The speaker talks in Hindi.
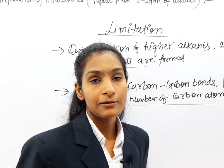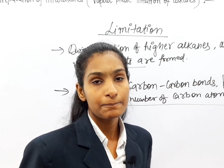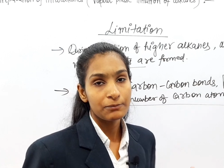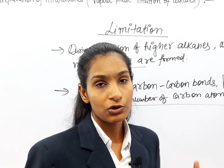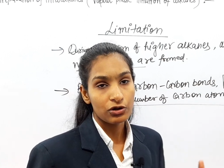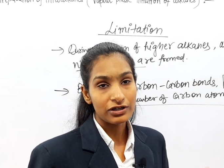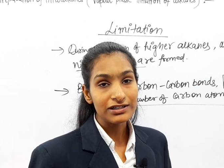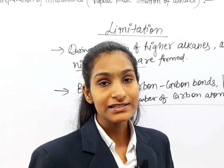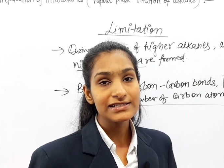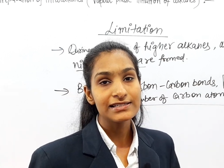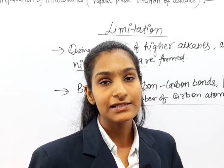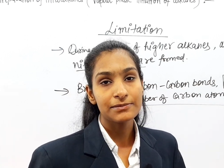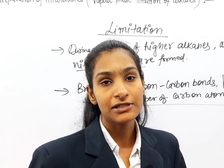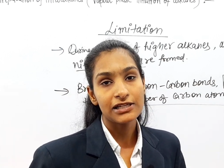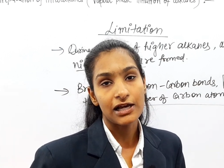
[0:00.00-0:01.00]
प्रोडक्ट्स
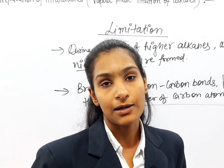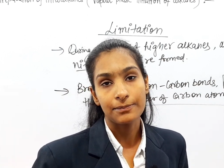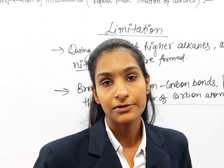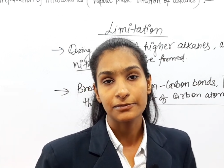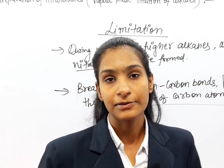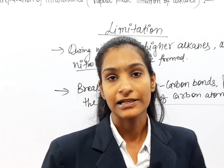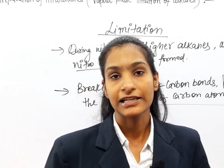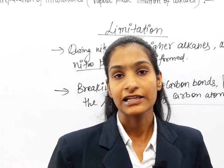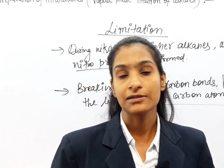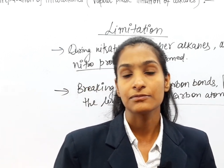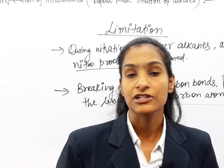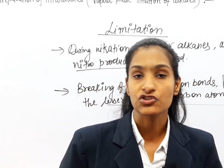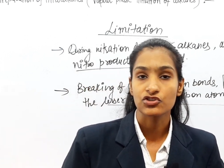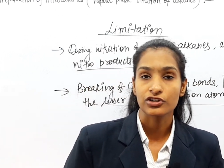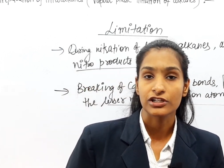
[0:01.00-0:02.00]
हमें यहाँ पर मिलेंगे
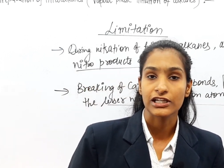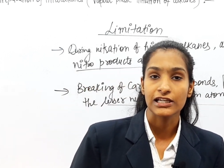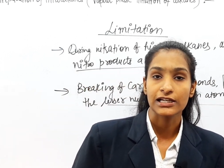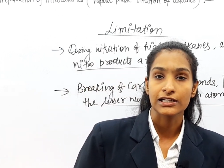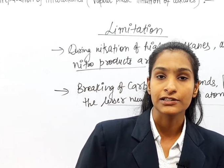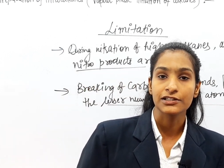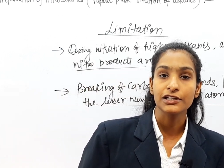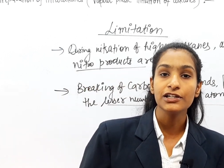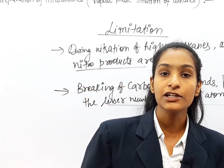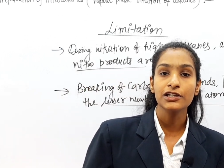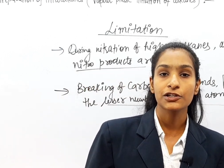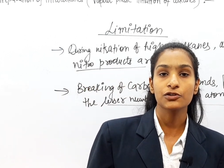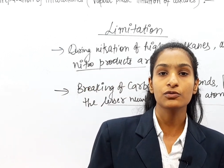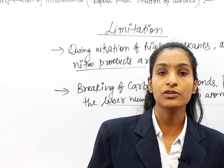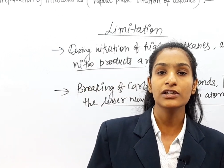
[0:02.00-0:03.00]
मिक्सचर के अंदर
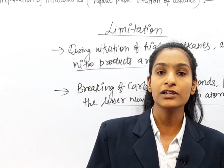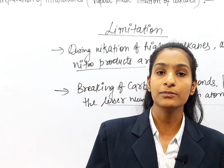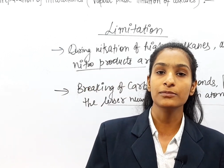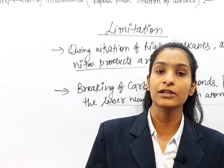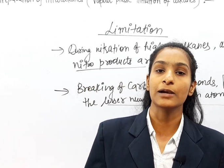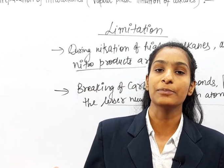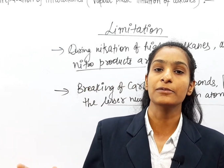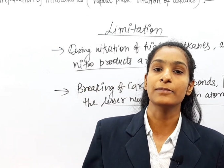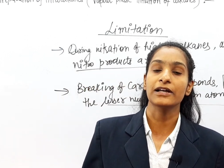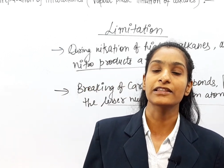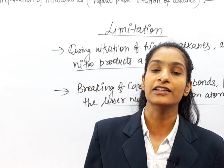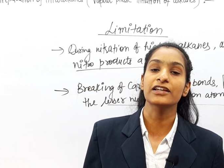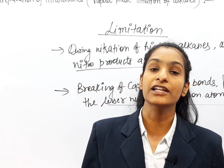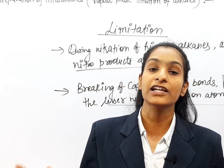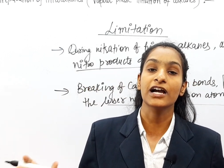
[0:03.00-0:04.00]
क्योंकि हम यहाँ पर बात
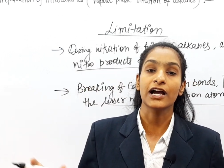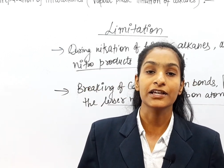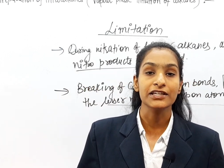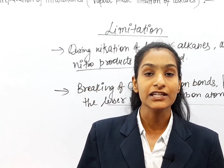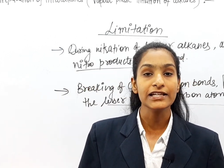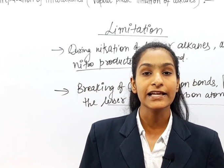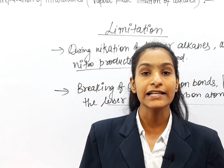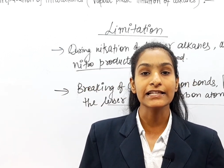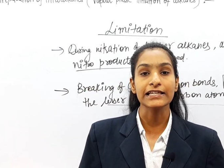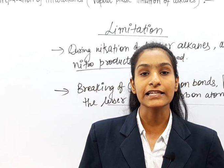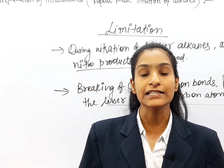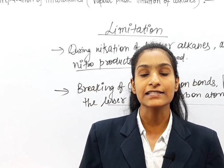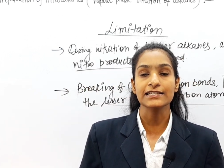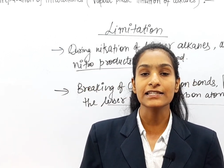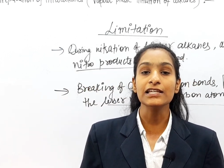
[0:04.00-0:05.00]
करें हायर
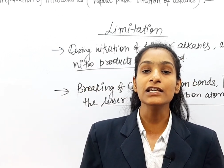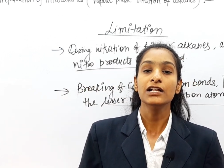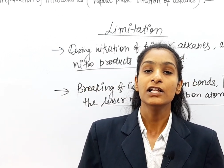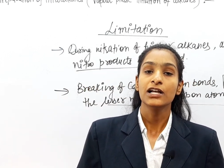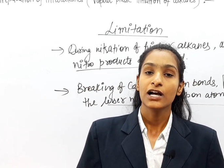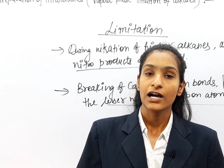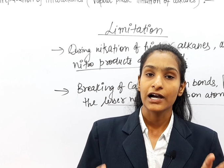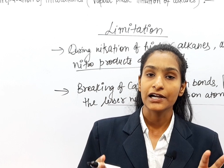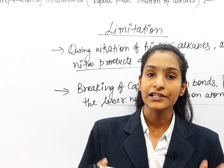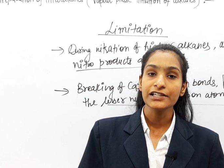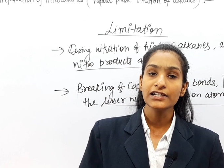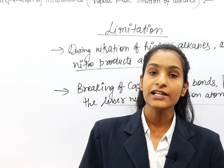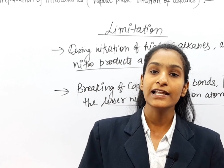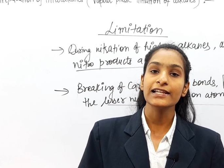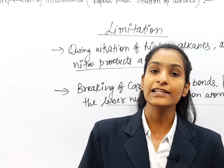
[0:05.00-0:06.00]
एल्केन्स की
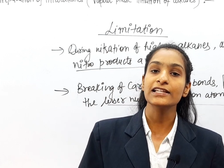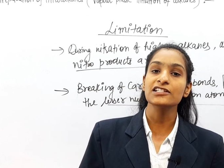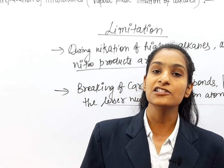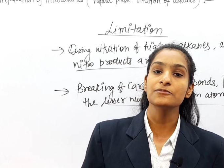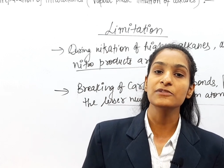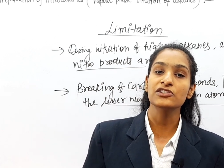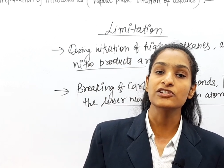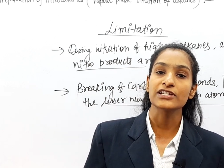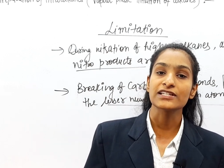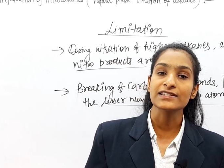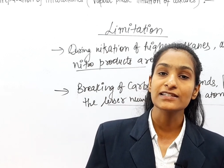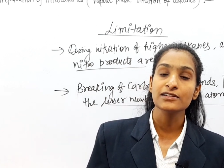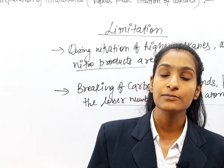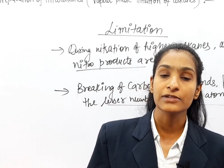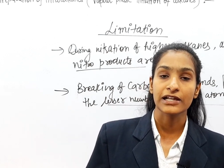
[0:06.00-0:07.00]
हायर एल्केन्स में
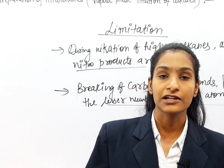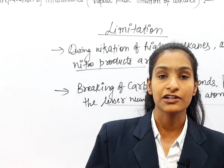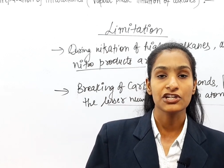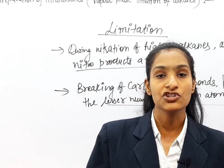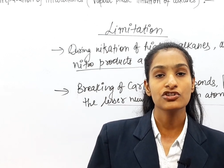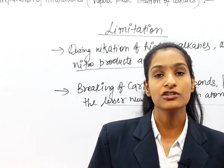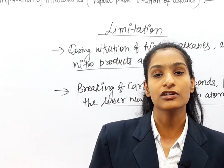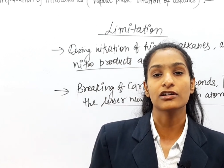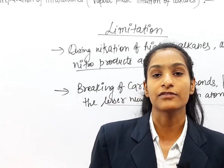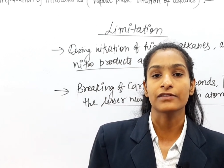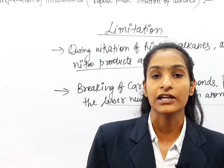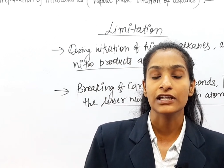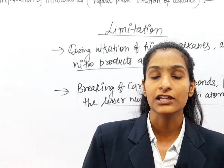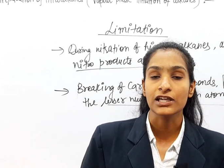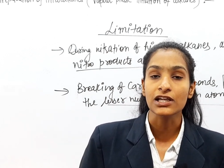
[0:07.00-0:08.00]
जैसे हम नाइट्रेशन
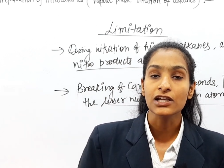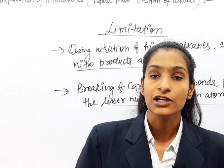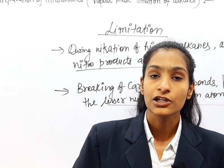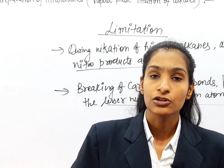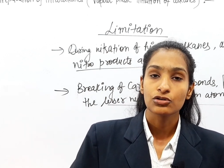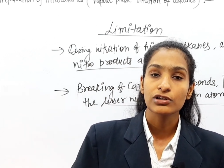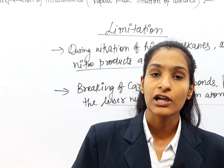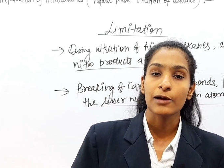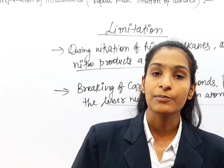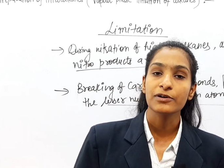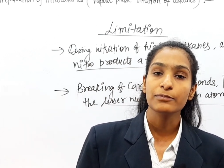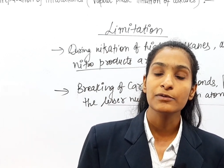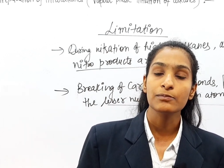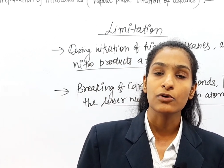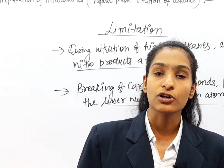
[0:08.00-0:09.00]
करवाएंगे तो यहाँ पर
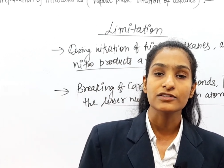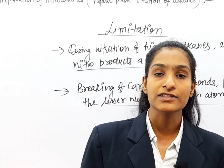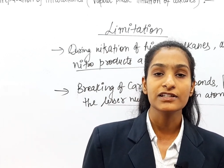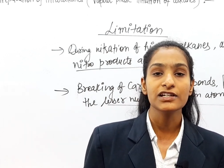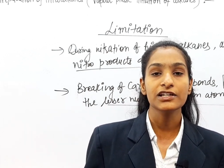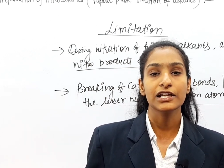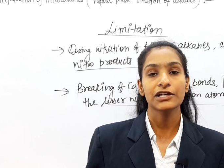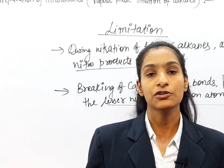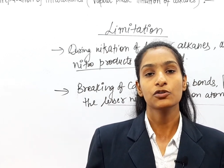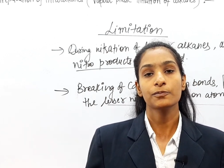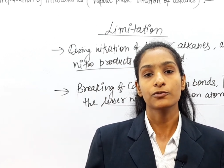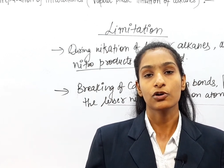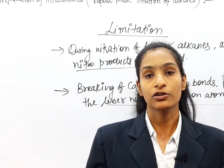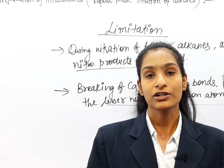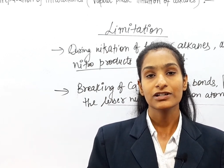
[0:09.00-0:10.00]
हमें बहुत सारे नाइट्रो
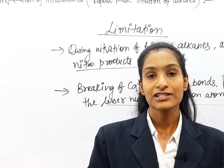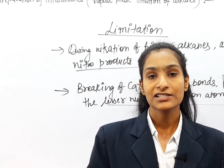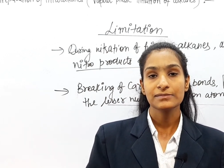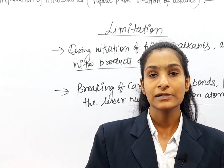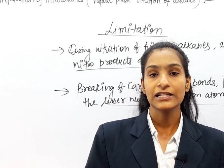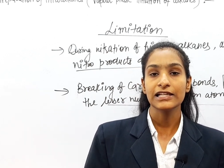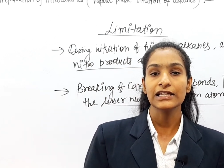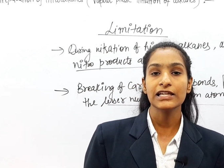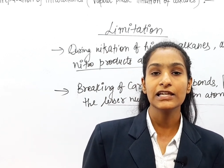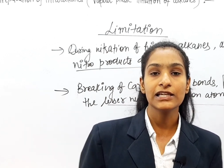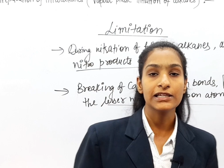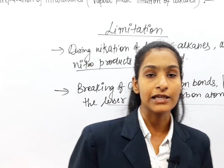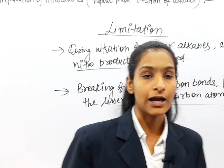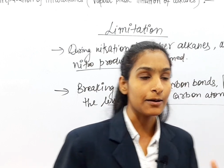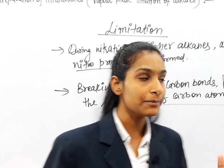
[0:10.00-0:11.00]
प्रोडक्ट्स मिलेंगे
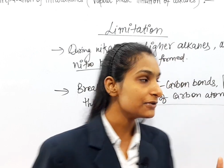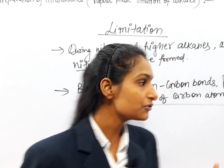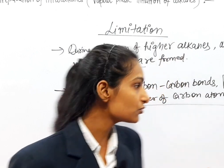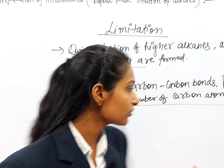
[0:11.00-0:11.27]
यहाँ पर जो